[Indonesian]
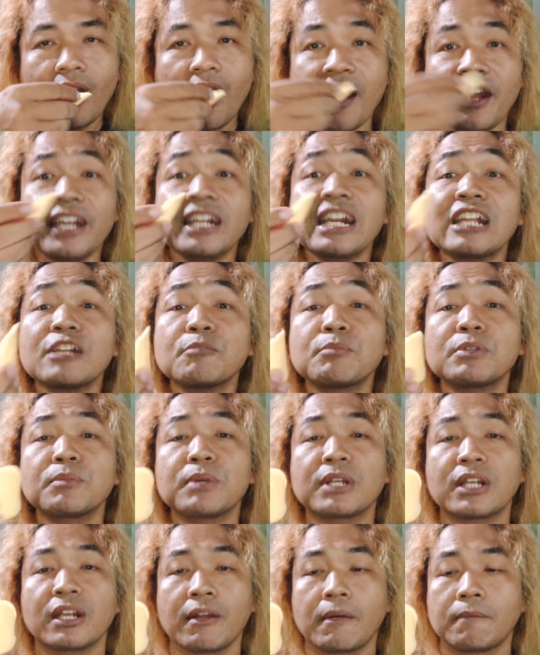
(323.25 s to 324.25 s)
enak
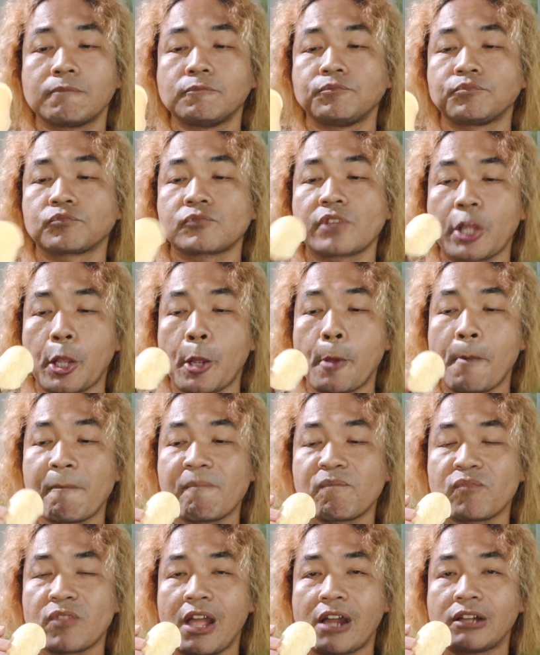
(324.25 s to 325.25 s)
teman-teman ya
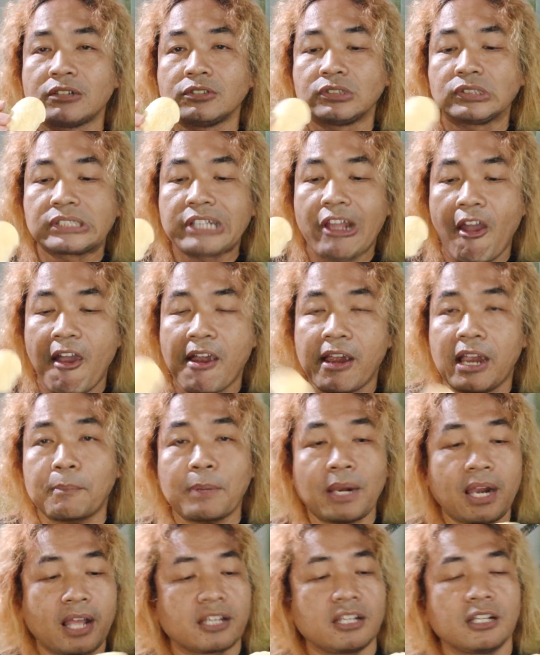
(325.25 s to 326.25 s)

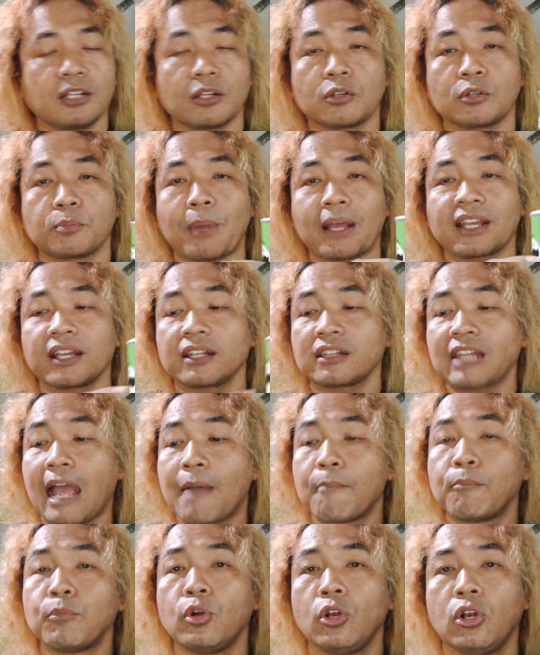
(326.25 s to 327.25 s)
apalagi pakai
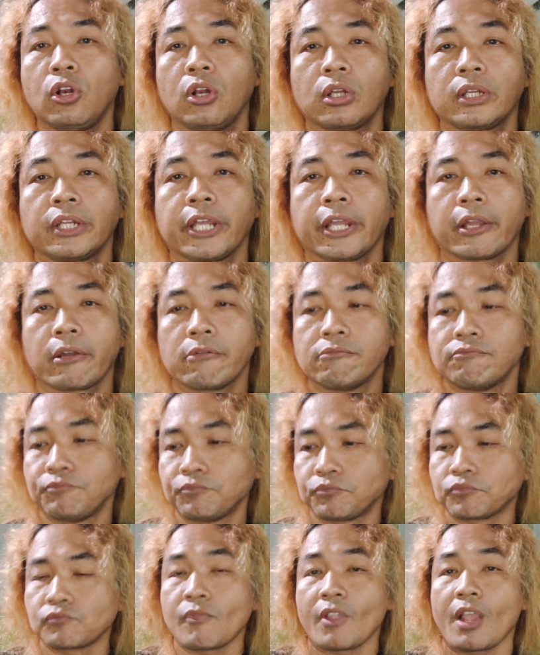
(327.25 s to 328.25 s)
tambul nih
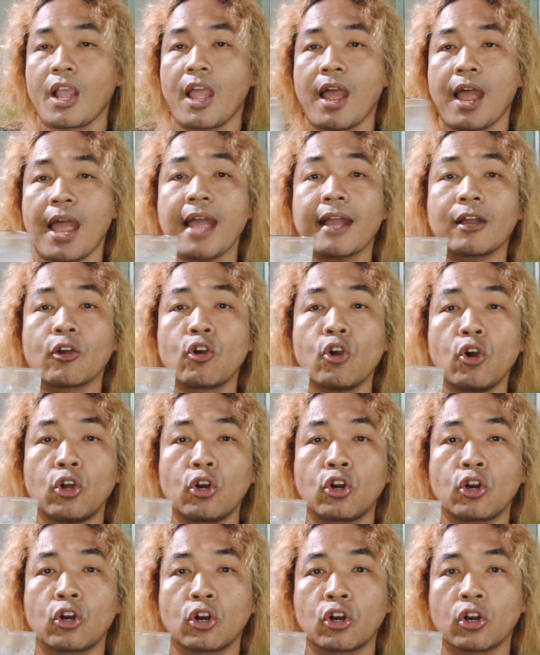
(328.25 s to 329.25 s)

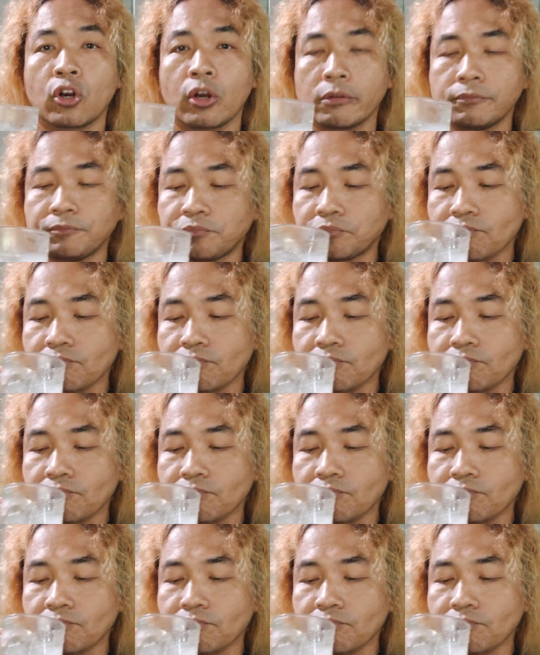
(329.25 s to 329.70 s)
anggur wow.